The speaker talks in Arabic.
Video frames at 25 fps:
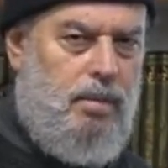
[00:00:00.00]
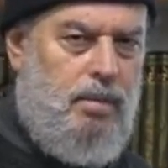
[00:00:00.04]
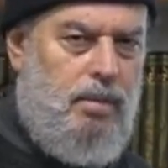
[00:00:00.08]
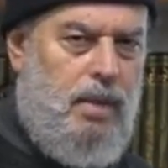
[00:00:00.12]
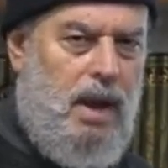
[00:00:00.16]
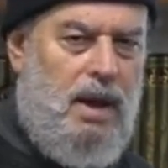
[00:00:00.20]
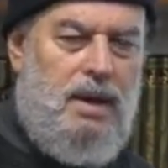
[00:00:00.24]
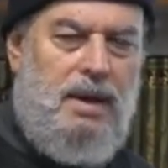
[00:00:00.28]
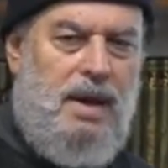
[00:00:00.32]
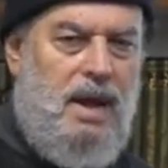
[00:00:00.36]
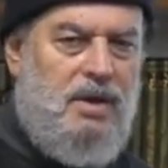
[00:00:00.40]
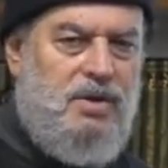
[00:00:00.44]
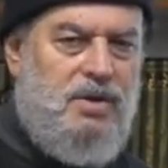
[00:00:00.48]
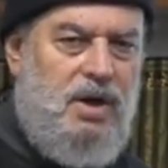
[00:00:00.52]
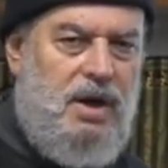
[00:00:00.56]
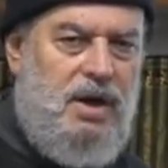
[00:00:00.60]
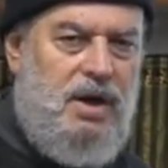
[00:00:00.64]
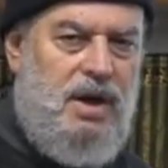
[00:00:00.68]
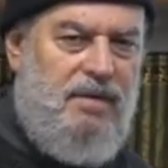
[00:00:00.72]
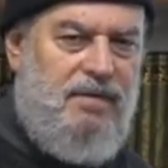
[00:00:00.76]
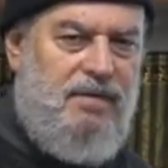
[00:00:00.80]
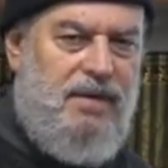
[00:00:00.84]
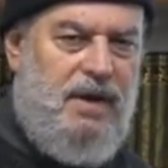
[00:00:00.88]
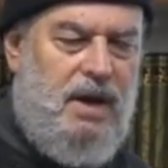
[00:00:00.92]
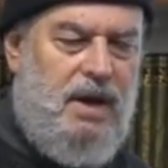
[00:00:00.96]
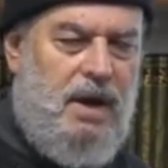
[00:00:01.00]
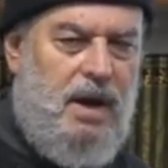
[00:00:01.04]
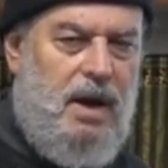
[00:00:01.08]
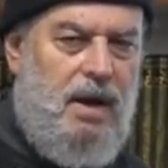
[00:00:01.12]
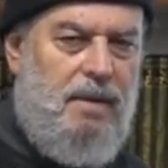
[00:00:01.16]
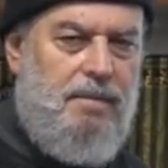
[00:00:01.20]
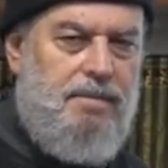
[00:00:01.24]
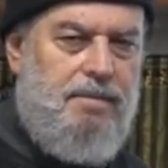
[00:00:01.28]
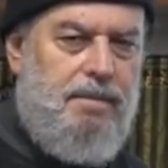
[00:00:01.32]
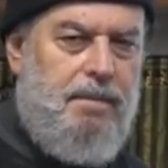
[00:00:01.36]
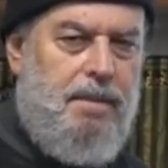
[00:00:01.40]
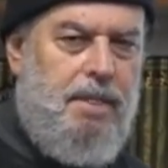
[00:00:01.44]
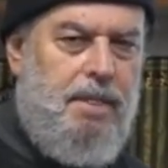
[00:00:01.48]
ما قلناش احنا على
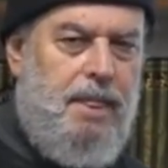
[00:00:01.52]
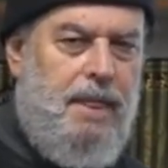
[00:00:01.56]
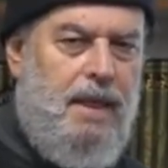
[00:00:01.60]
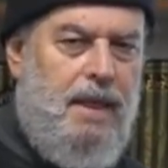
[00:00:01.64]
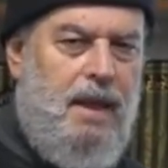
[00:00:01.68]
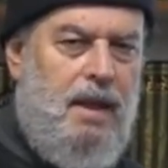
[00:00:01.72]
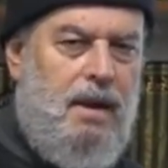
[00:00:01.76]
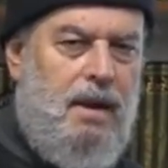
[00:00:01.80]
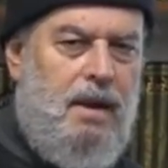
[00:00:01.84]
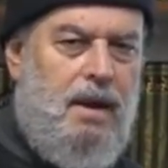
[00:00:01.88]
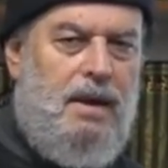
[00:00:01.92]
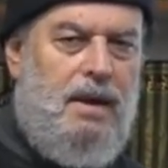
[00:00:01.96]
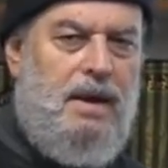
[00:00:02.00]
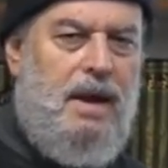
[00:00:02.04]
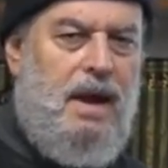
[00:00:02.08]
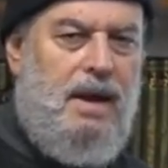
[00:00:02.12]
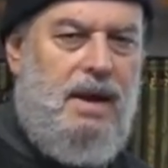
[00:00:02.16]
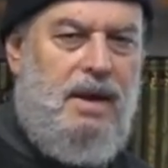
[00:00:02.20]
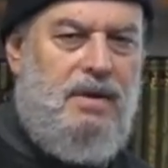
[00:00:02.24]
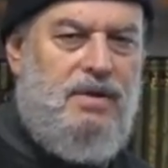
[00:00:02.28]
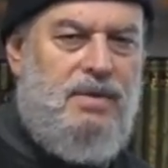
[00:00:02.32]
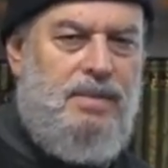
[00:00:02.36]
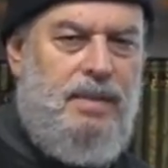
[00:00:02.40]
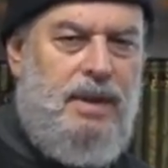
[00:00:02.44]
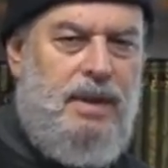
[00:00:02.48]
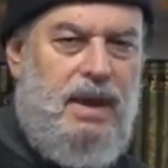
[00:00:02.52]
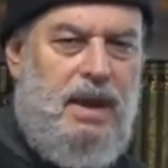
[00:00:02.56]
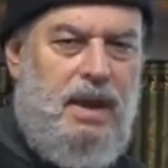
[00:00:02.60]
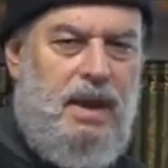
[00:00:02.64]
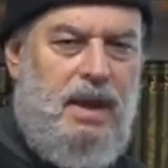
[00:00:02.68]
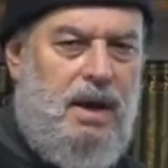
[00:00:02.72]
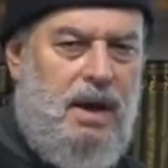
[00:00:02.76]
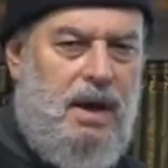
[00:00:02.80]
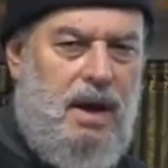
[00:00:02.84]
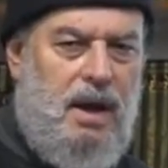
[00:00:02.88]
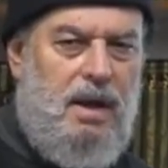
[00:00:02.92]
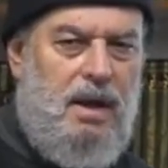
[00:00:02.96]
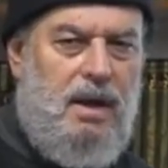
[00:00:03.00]
فكرة قناة رسمية
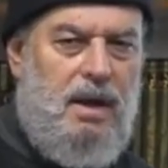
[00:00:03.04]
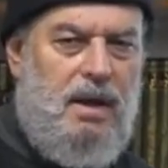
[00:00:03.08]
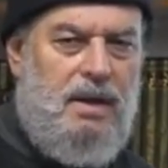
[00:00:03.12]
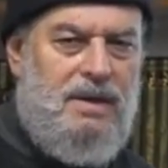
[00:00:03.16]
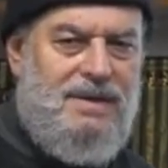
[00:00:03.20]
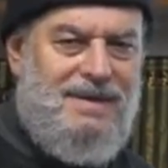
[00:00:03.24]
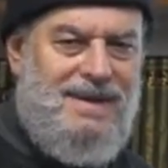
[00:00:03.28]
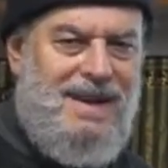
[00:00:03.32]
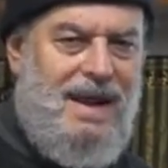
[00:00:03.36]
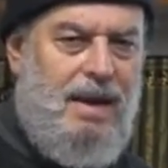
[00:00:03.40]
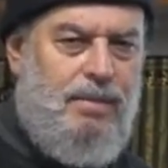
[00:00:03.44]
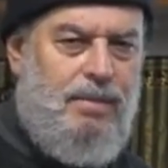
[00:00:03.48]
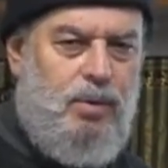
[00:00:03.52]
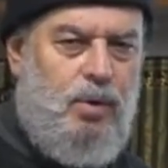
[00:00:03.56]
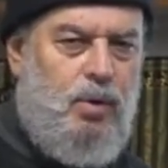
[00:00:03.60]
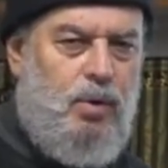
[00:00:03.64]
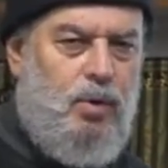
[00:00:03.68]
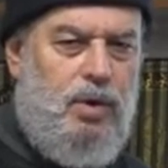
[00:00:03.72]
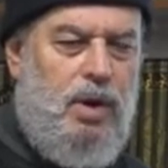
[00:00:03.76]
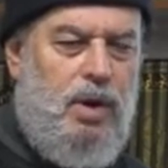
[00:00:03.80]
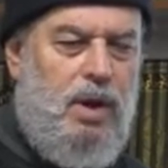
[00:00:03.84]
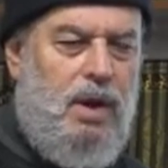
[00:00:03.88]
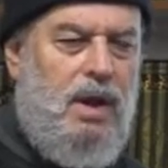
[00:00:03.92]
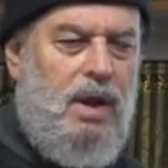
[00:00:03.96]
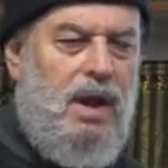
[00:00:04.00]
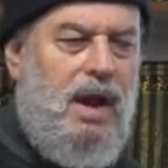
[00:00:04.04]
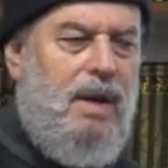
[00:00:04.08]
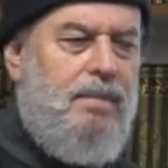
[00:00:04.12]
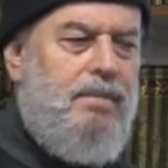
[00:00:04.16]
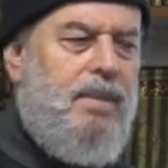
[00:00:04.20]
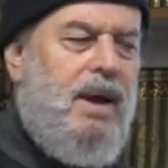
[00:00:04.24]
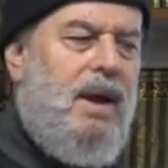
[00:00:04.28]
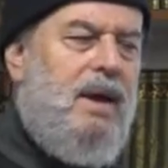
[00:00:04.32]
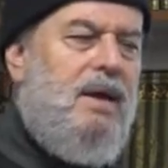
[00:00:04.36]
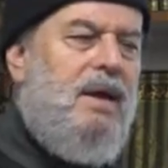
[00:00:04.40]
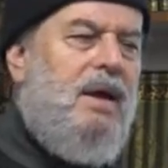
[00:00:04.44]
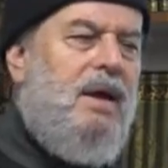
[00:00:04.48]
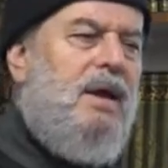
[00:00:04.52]
غيرها إسلام نون
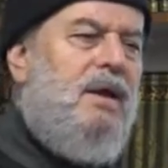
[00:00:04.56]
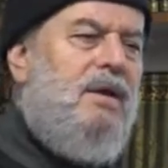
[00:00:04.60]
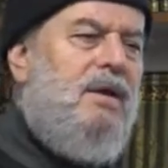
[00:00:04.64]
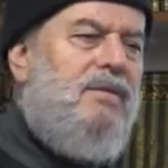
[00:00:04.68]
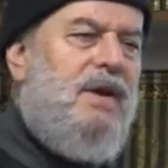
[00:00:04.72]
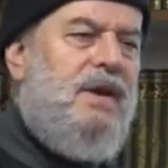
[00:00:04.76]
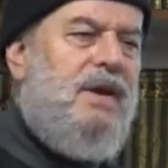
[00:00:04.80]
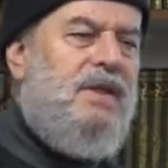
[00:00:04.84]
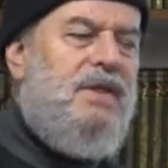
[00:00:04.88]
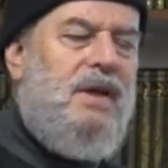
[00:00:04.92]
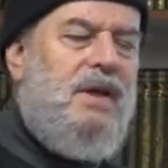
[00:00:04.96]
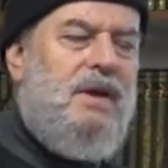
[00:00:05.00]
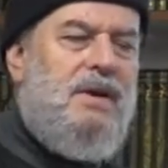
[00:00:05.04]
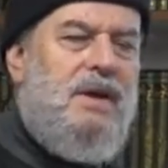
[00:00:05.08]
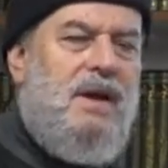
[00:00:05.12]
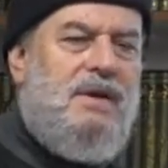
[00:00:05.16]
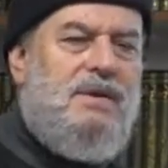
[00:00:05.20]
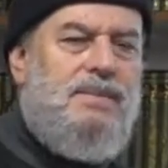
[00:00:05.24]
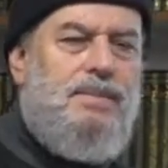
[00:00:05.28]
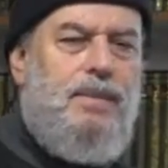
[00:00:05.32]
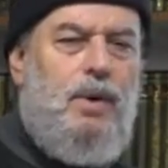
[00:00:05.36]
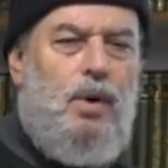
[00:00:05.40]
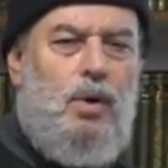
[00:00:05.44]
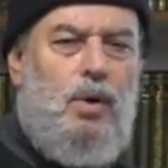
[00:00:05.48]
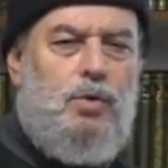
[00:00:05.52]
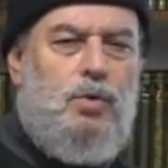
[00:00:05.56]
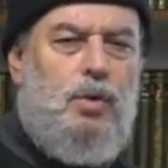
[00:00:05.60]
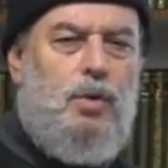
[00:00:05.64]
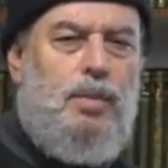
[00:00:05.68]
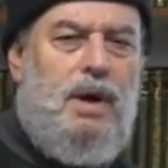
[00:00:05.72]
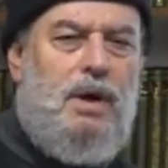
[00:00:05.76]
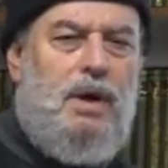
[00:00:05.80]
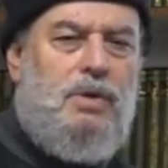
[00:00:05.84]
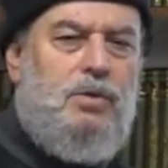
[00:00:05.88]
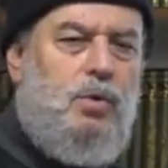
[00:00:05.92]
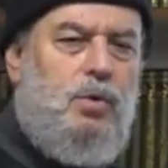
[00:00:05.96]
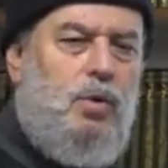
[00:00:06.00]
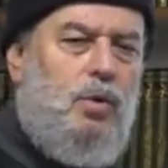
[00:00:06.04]
أما في كثير ناس بياخذوا
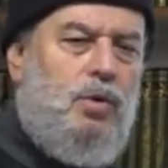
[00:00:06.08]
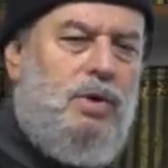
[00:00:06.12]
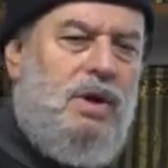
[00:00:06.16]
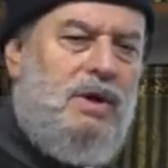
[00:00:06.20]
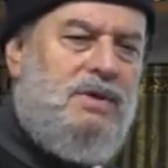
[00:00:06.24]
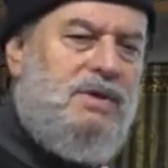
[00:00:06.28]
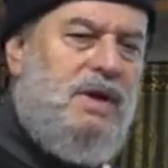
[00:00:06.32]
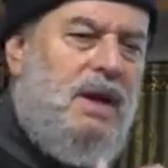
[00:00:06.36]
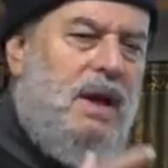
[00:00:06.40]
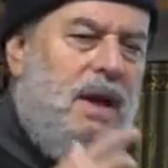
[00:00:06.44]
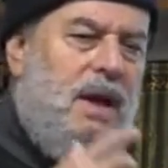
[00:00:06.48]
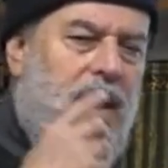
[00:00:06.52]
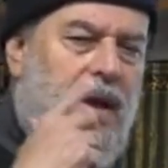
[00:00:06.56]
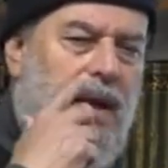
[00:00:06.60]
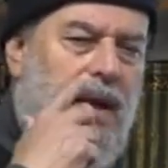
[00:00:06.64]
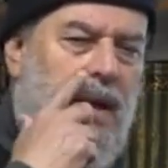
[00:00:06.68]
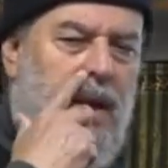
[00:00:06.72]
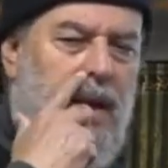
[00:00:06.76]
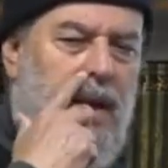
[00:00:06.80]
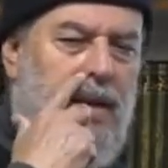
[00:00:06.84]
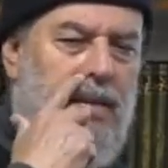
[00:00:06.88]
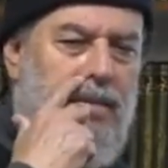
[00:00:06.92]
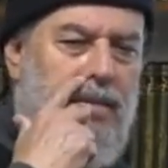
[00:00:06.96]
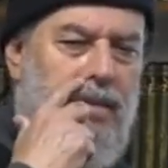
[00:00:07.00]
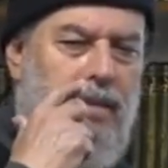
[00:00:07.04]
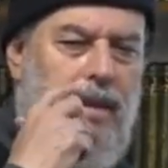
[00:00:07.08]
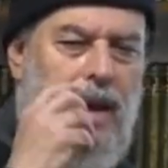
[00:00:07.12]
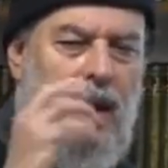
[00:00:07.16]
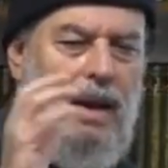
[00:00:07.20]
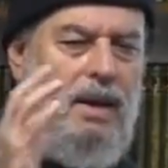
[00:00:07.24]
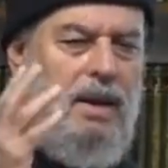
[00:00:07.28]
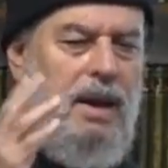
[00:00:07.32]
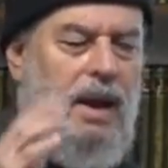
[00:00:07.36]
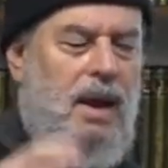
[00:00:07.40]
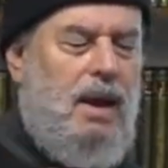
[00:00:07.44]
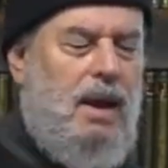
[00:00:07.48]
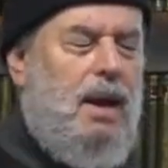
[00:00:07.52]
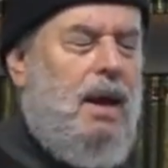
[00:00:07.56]
بقطع وكذا الآخره ما
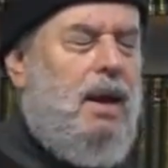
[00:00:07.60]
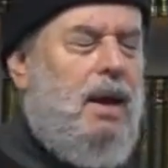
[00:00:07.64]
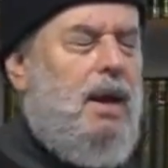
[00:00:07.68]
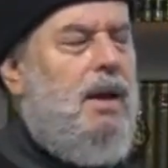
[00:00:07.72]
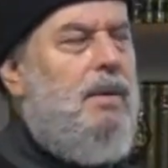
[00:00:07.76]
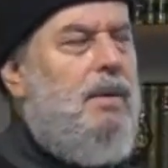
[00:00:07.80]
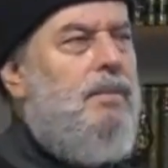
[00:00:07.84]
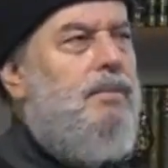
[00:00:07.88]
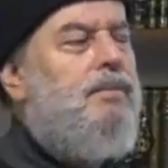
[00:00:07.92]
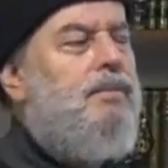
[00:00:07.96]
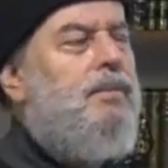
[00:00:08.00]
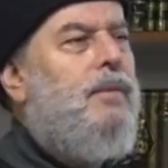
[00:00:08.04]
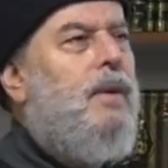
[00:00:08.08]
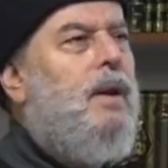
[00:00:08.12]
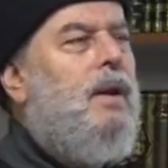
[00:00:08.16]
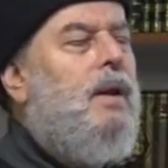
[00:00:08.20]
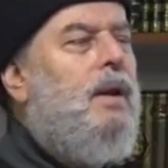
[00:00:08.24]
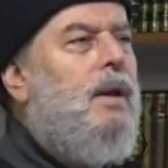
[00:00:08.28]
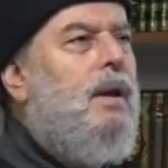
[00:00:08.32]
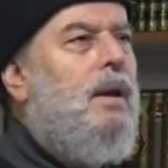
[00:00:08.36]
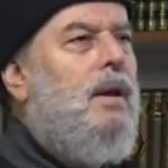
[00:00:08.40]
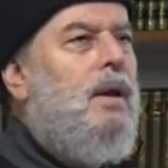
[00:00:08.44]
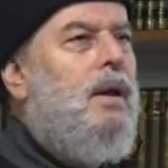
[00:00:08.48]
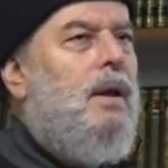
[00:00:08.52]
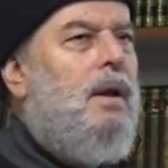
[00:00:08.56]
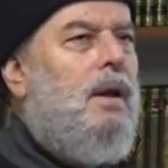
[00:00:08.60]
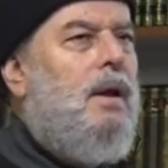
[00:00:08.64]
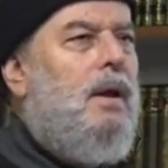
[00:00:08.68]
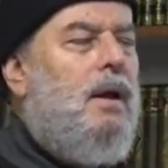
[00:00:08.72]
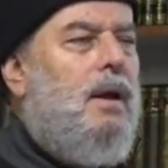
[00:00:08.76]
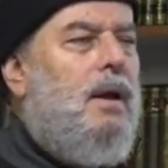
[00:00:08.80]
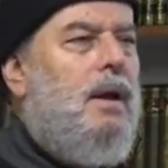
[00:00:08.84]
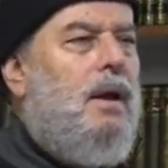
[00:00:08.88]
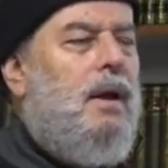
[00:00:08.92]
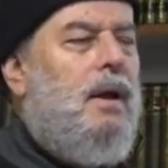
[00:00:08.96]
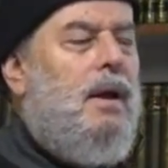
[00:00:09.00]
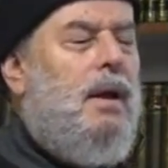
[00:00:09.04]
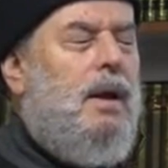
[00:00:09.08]
لنا علاقة
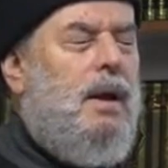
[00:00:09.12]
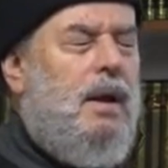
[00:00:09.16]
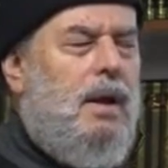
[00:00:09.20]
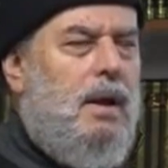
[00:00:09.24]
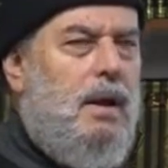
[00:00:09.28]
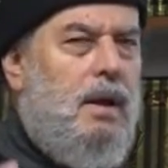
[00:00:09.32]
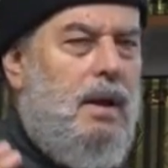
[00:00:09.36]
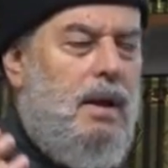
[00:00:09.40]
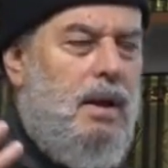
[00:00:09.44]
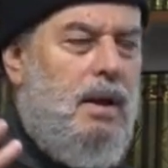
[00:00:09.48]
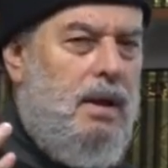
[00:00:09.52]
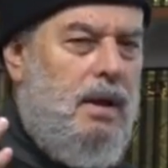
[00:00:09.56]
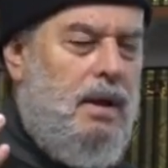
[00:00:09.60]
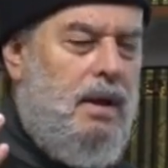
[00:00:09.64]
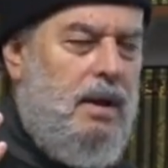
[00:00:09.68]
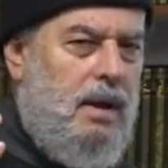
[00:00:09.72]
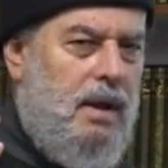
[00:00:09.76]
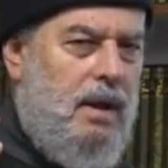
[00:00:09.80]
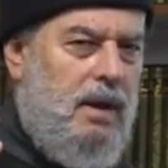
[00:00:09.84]
آه،